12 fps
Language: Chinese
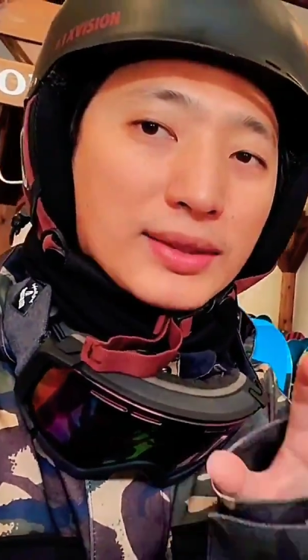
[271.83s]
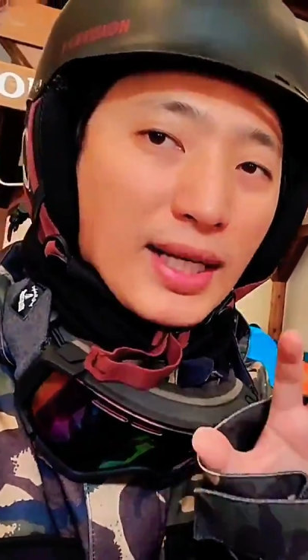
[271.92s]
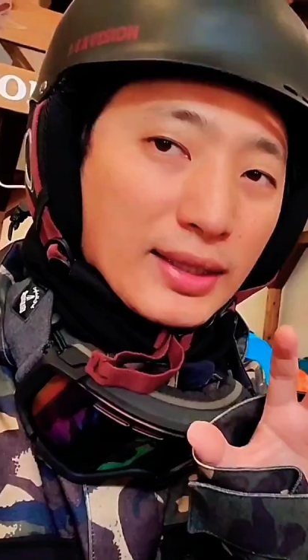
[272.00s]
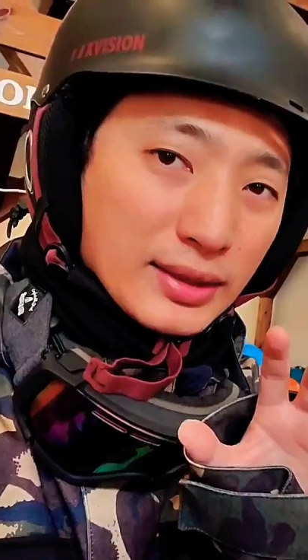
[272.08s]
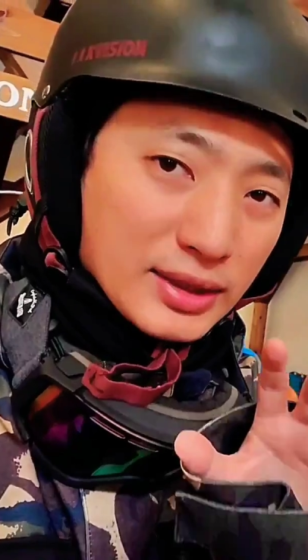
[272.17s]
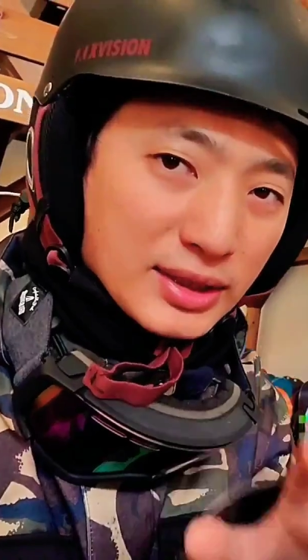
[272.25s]

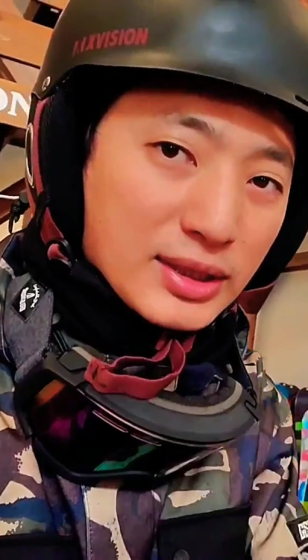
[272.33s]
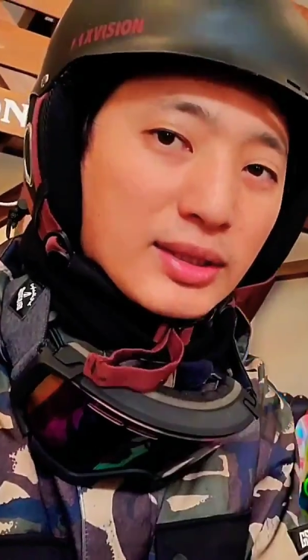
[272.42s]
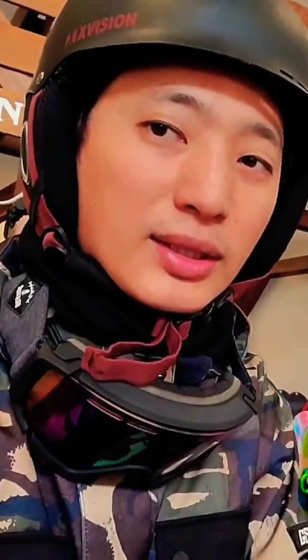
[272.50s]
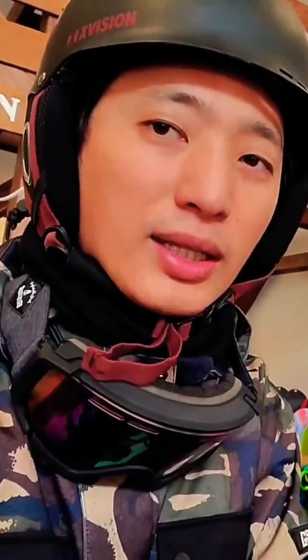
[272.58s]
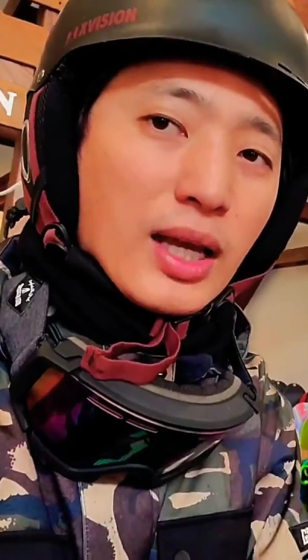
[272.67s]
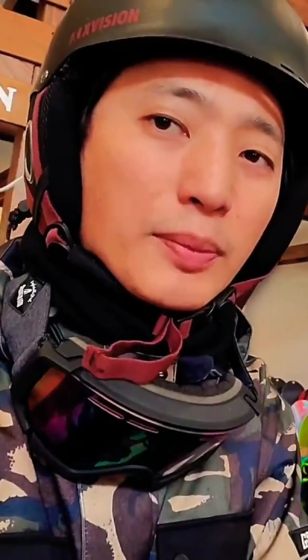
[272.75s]
在你适应
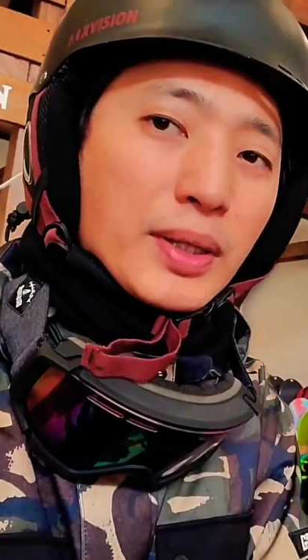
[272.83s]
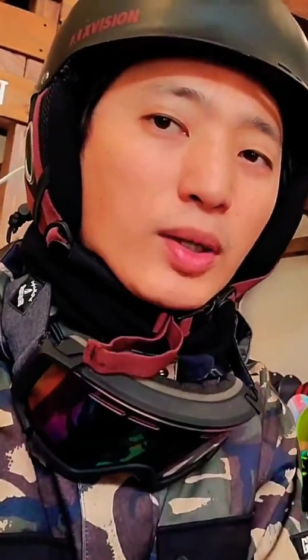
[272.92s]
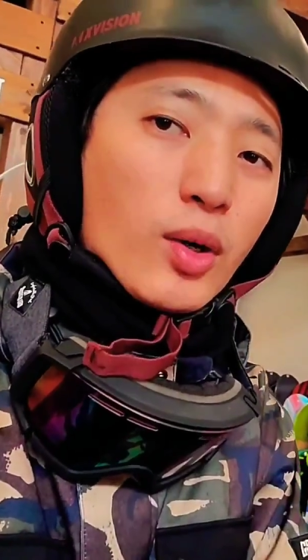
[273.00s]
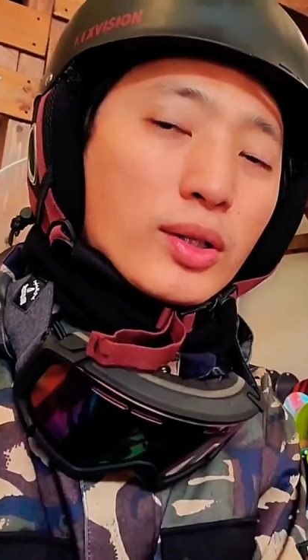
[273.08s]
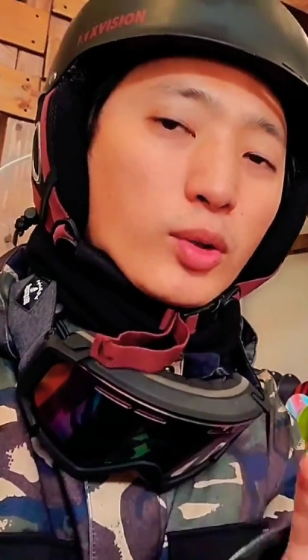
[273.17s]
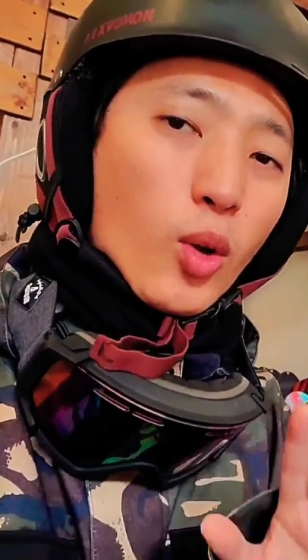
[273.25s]
的那一边
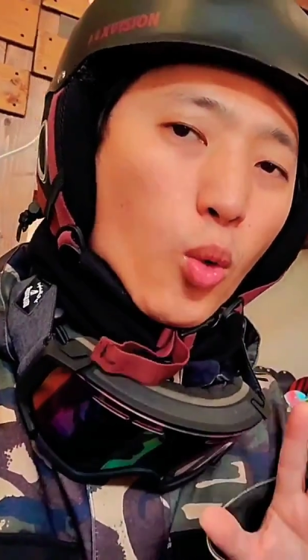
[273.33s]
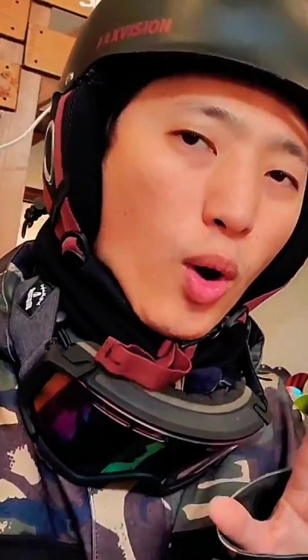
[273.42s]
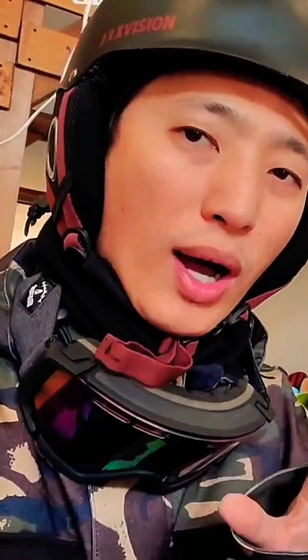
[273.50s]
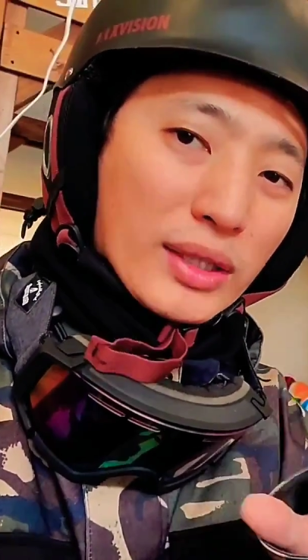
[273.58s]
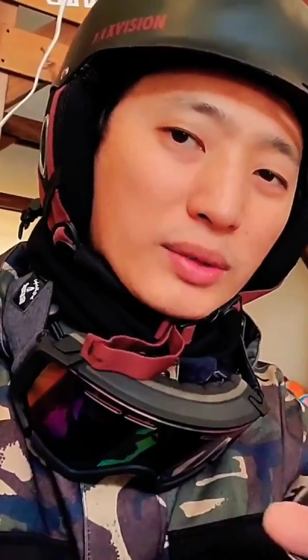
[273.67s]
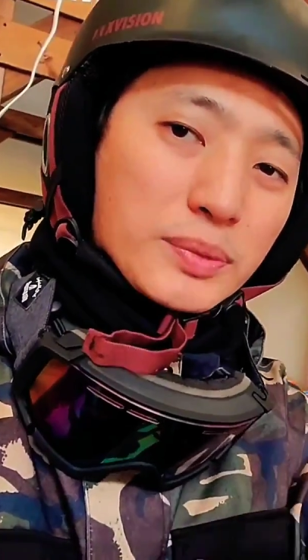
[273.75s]
的话，你会
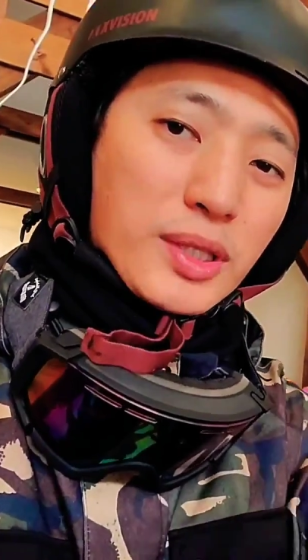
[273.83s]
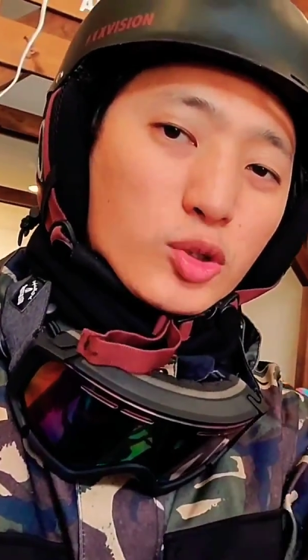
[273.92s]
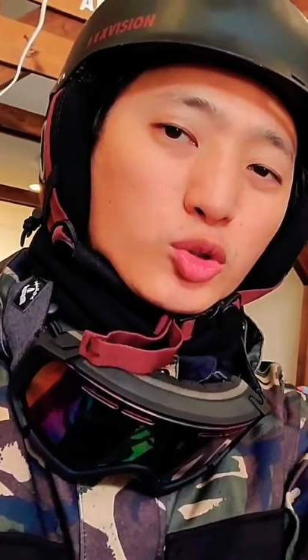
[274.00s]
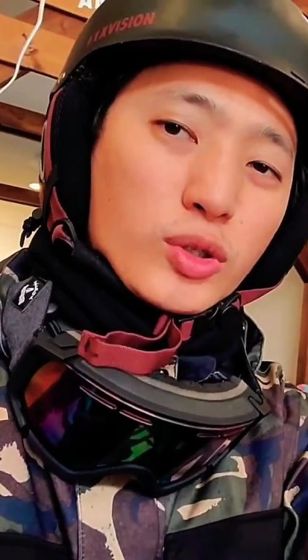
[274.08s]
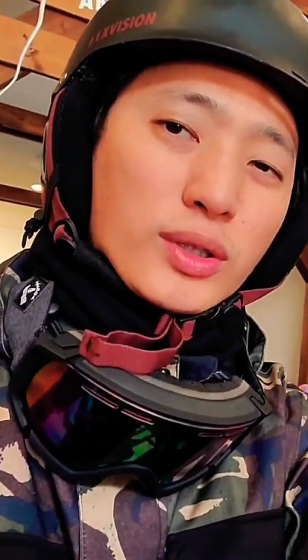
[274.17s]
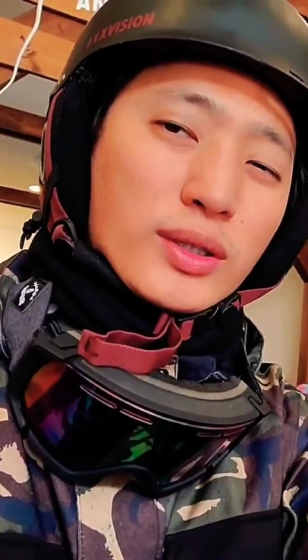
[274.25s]
滑的比较
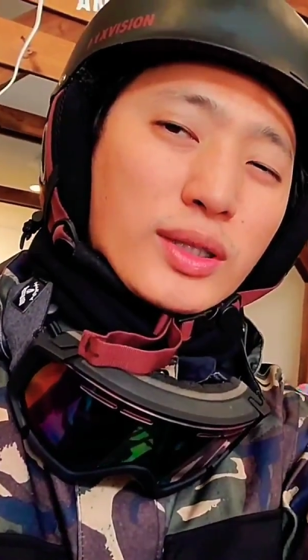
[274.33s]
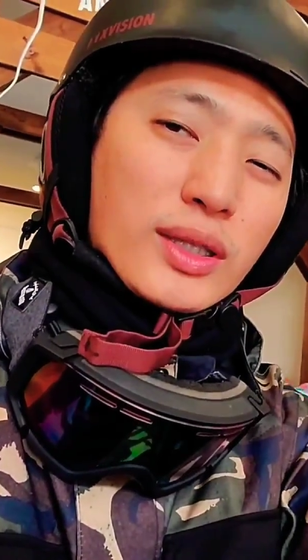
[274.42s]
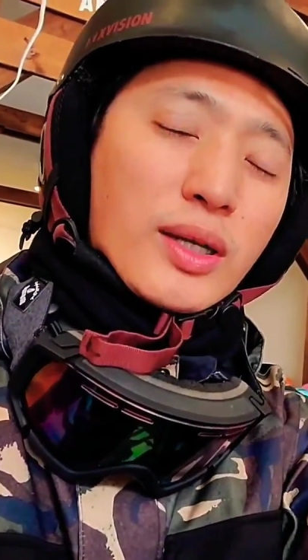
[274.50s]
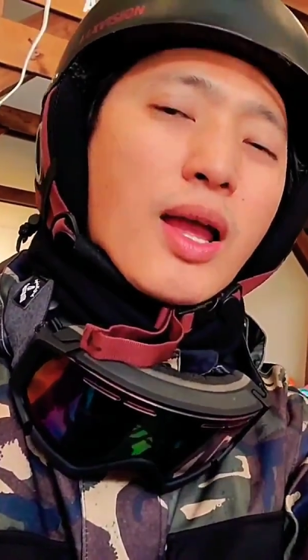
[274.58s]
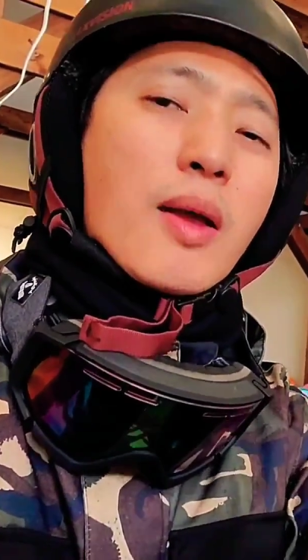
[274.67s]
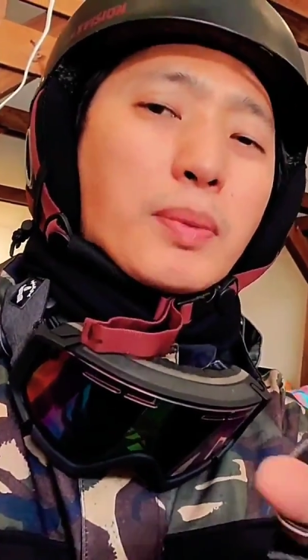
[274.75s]
顺一点
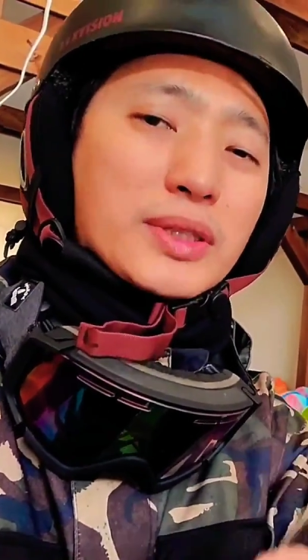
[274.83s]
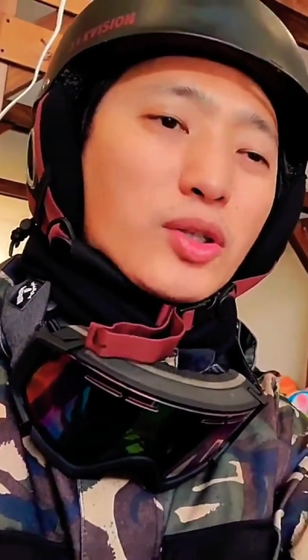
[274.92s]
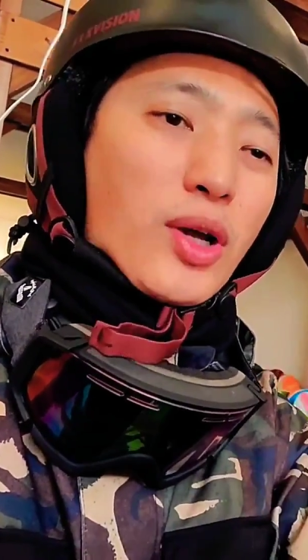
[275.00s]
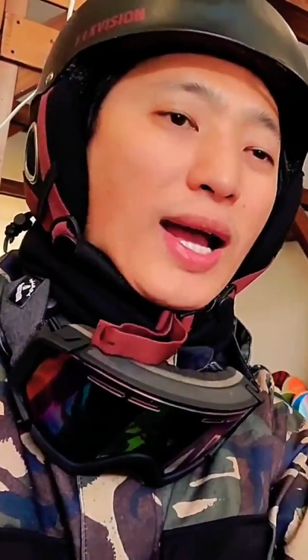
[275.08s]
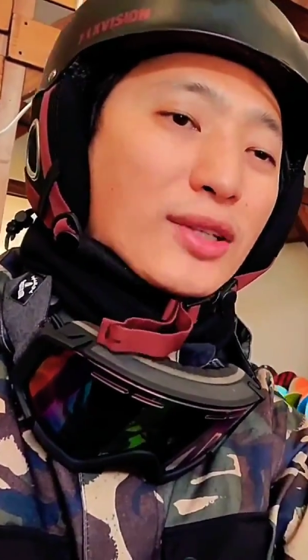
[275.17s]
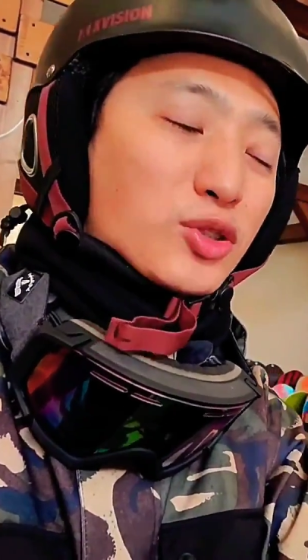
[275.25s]
点，比较
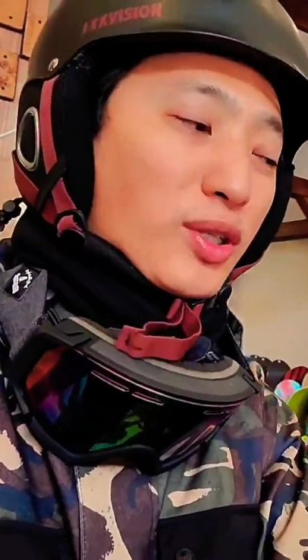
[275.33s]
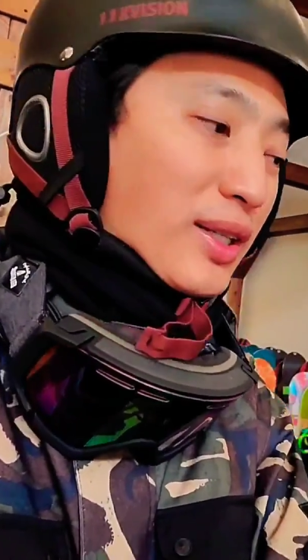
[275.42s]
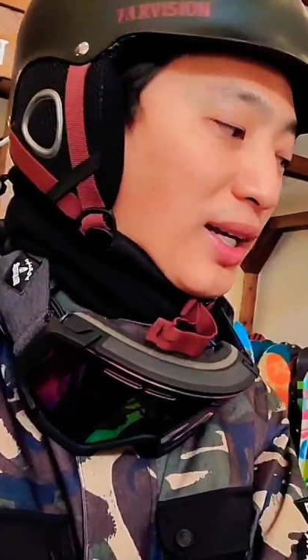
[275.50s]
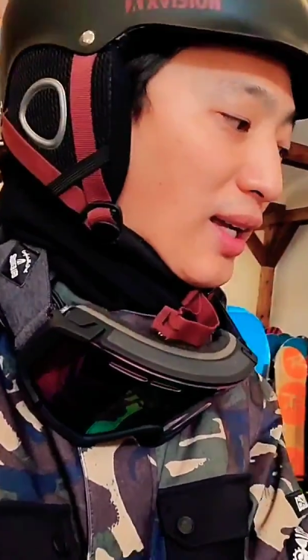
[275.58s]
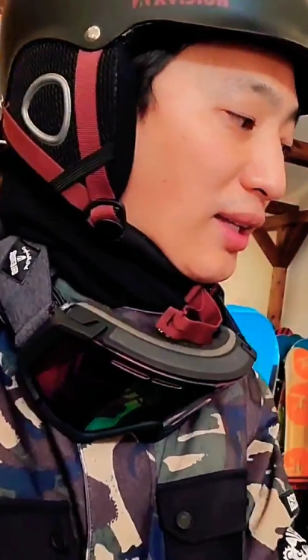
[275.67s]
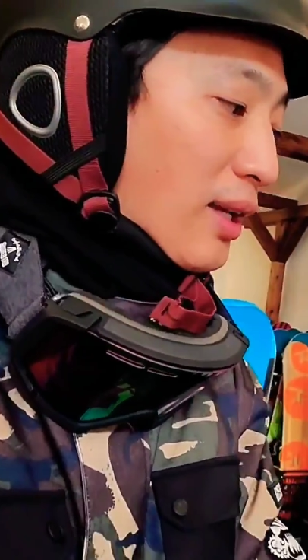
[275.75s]
有安全
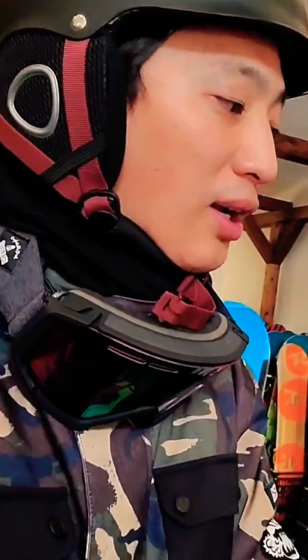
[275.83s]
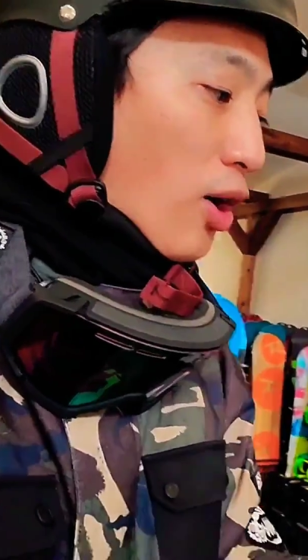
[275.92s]
感。